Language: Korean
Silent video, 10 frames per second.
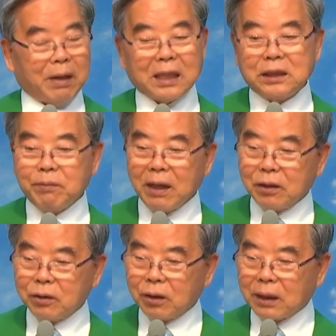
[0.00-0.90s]

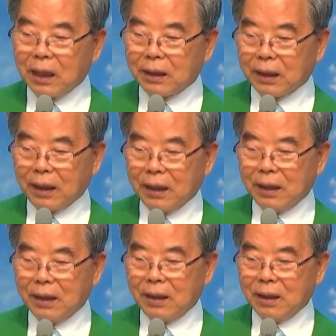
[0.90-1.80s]
마지막 떡 한 개.
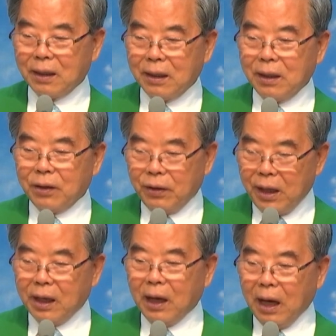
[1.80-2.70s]

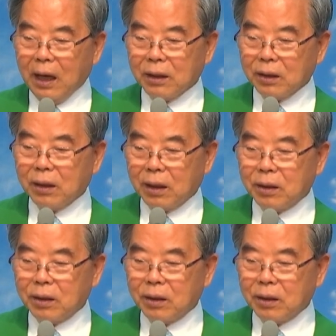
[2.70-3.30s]
내가